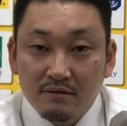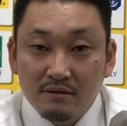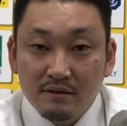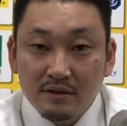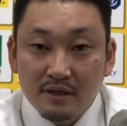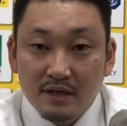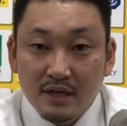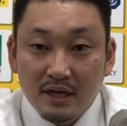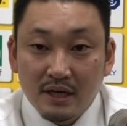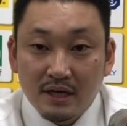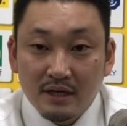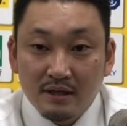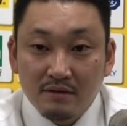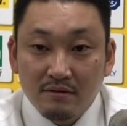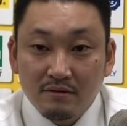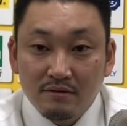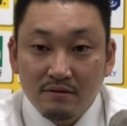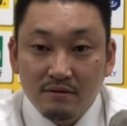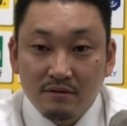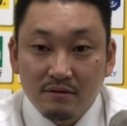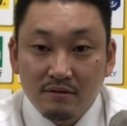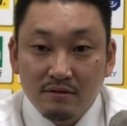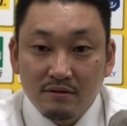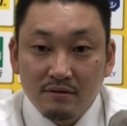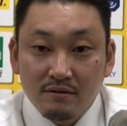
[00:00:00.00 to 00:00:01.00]
ちらかと
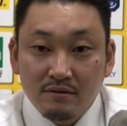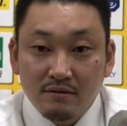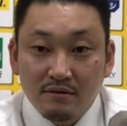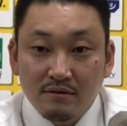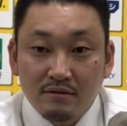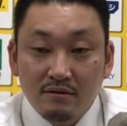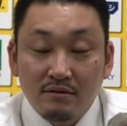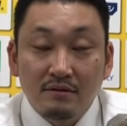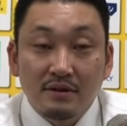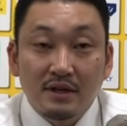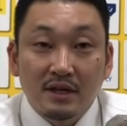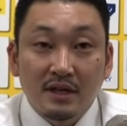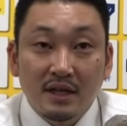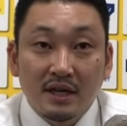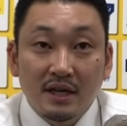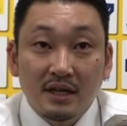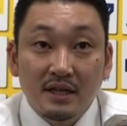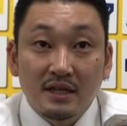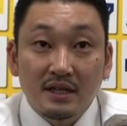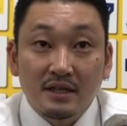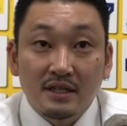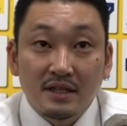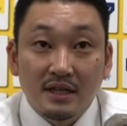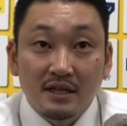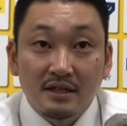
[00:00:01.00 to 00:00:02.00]
いうと交代で入っ
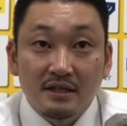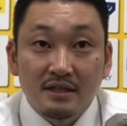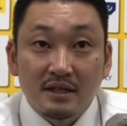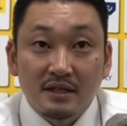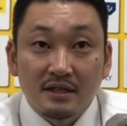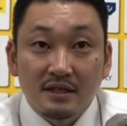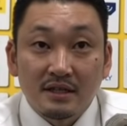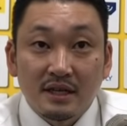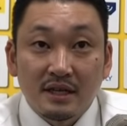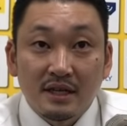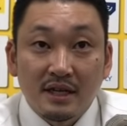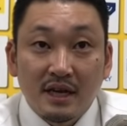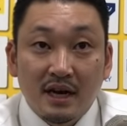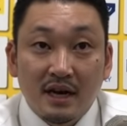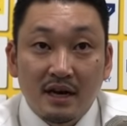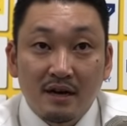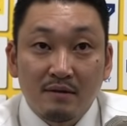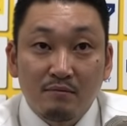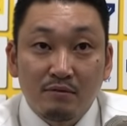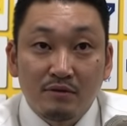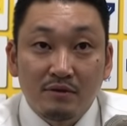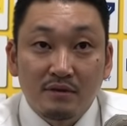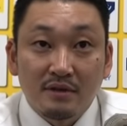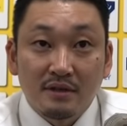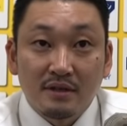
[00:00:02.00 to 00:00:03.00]
た選手たちが流れを
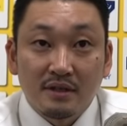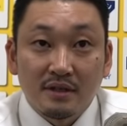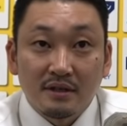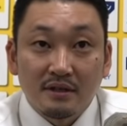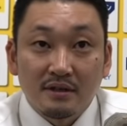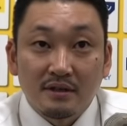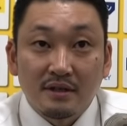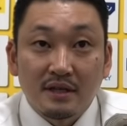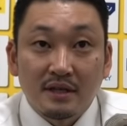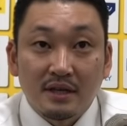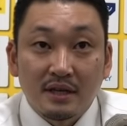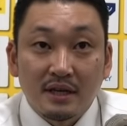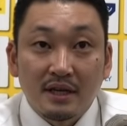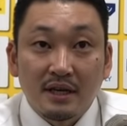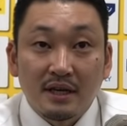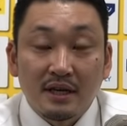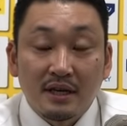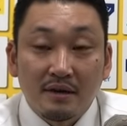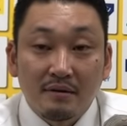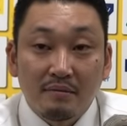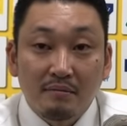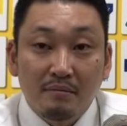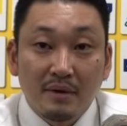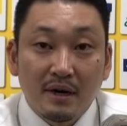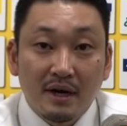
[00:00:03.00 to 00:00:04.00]
持ってきてくれ
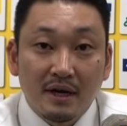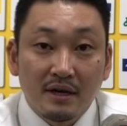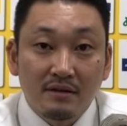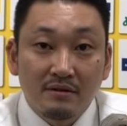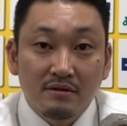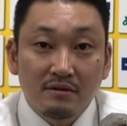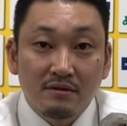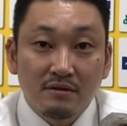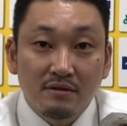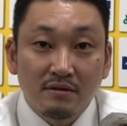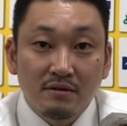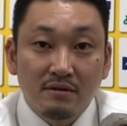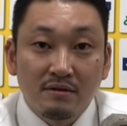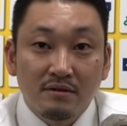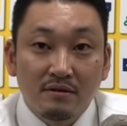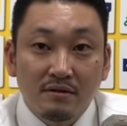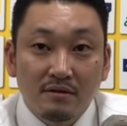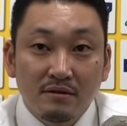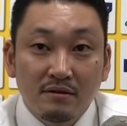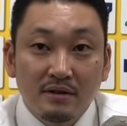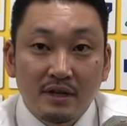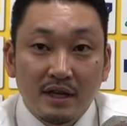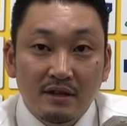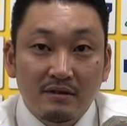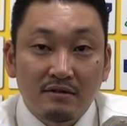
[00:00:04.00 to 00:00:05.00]
て、まあ、あの
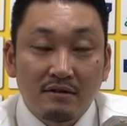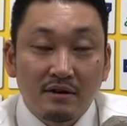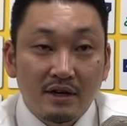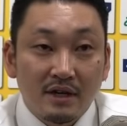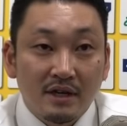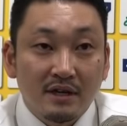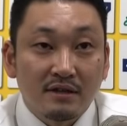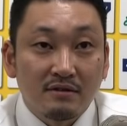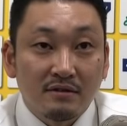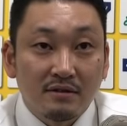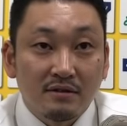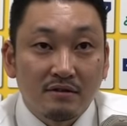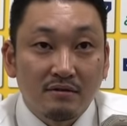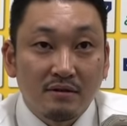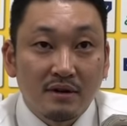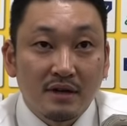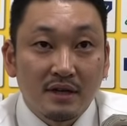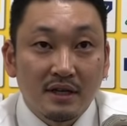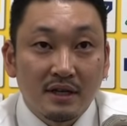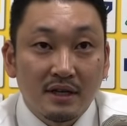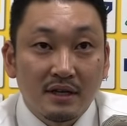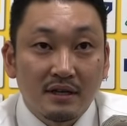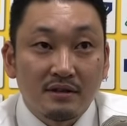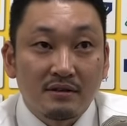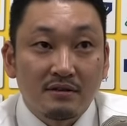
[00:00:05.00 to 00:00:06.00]
なんとかリードで終われ
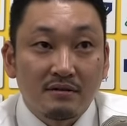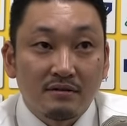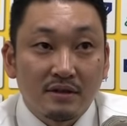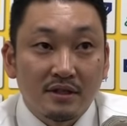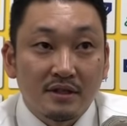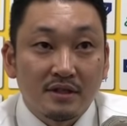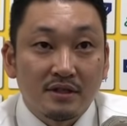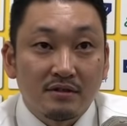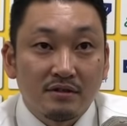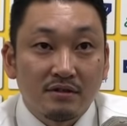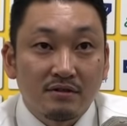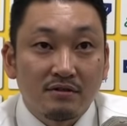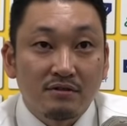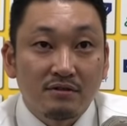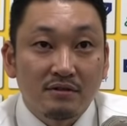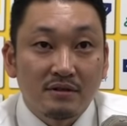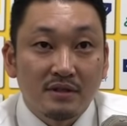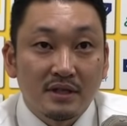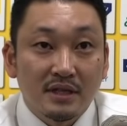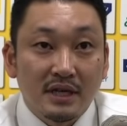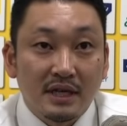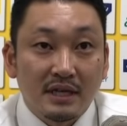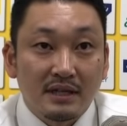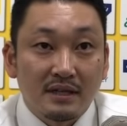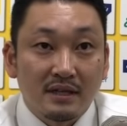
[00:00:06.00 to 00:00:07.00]
たっていうのがすごい大
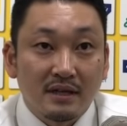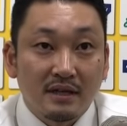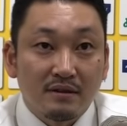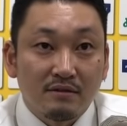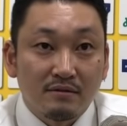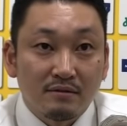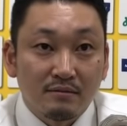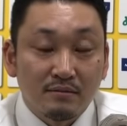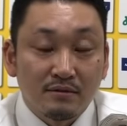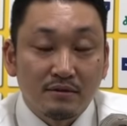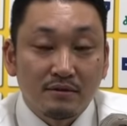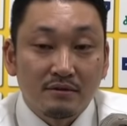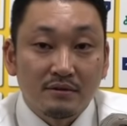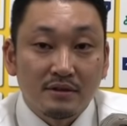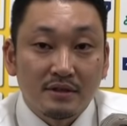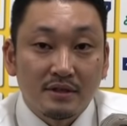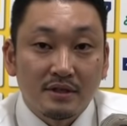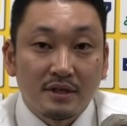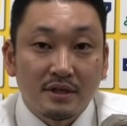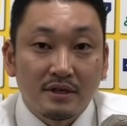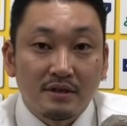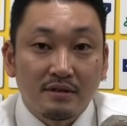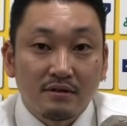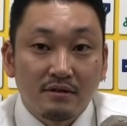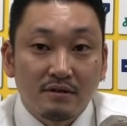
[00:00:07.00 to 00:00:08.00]
きかったと思うんです
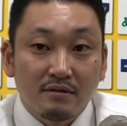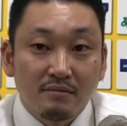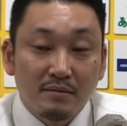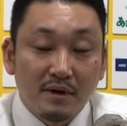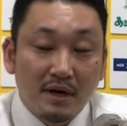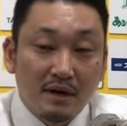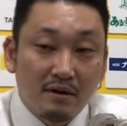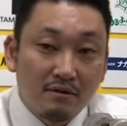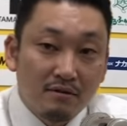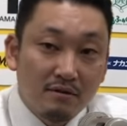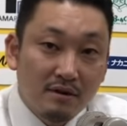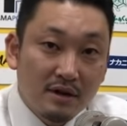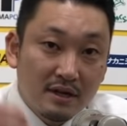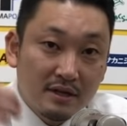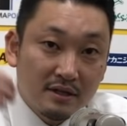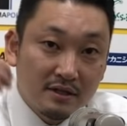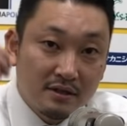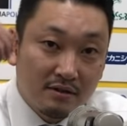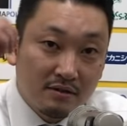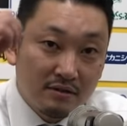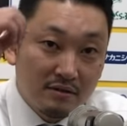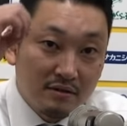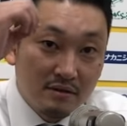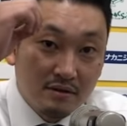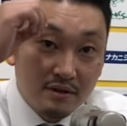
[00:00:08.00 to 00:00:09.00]
けど、まあ、後半、
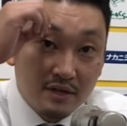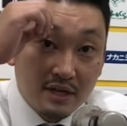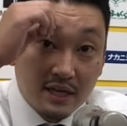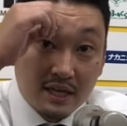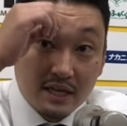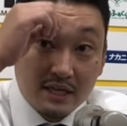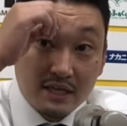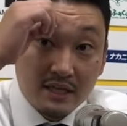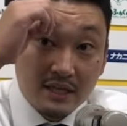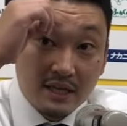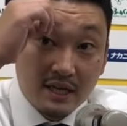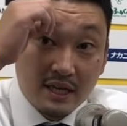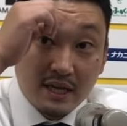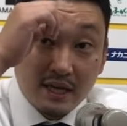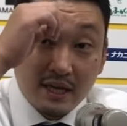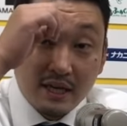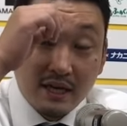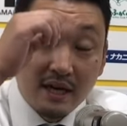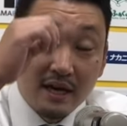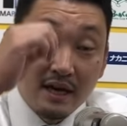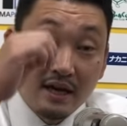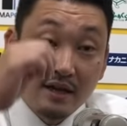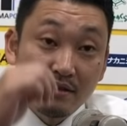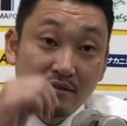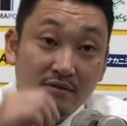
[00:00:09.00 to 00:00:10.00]
その出だしで
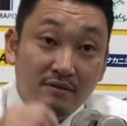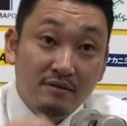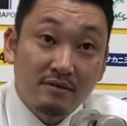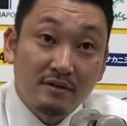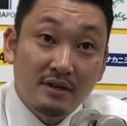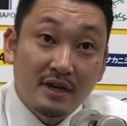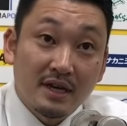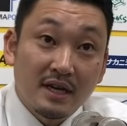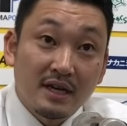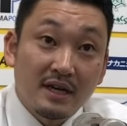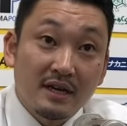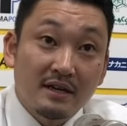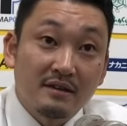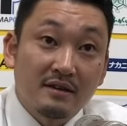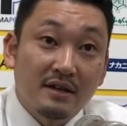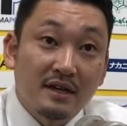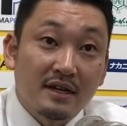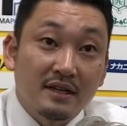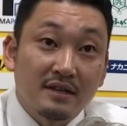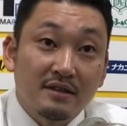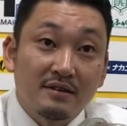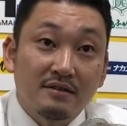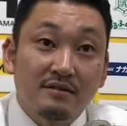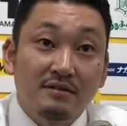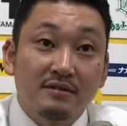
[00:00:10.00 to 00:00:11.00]
どのぐらいいける
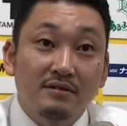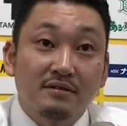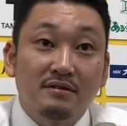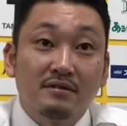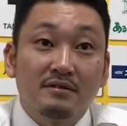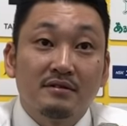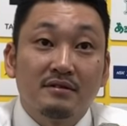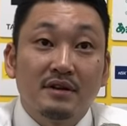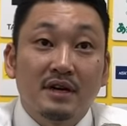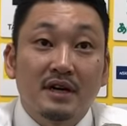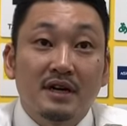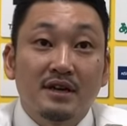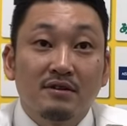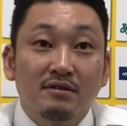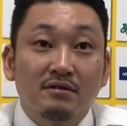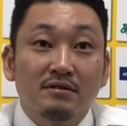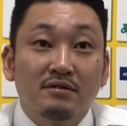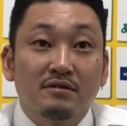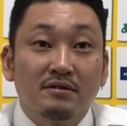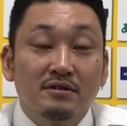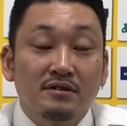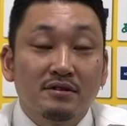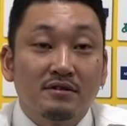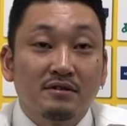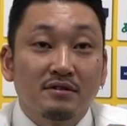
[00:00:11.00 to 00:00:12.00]
かっていうところが今日
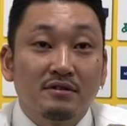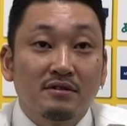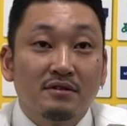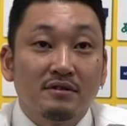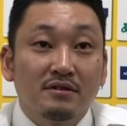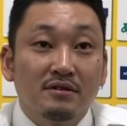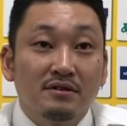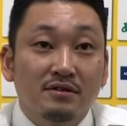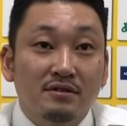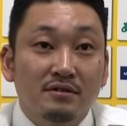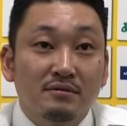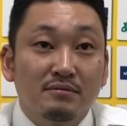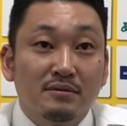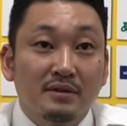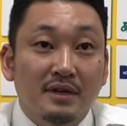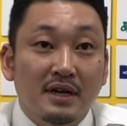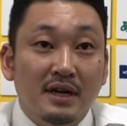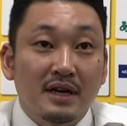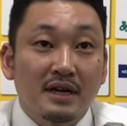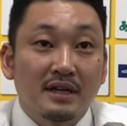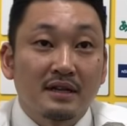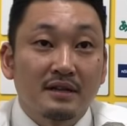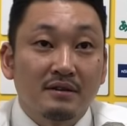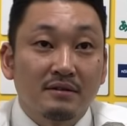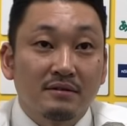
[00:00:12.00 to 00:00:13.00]
のその勝負か
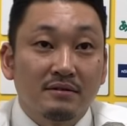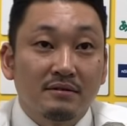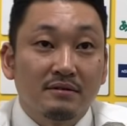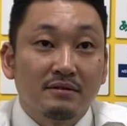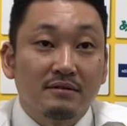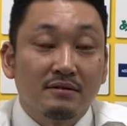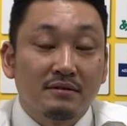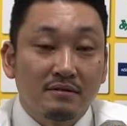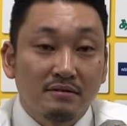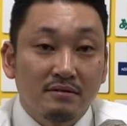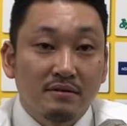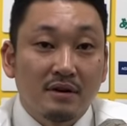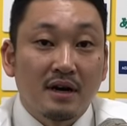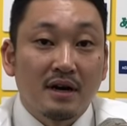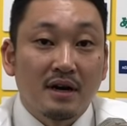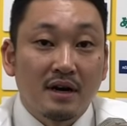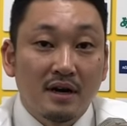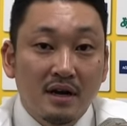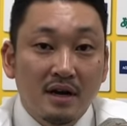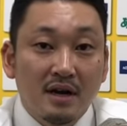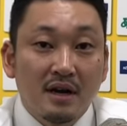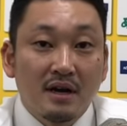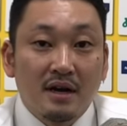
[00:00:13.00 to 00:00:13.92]
なっていうのは。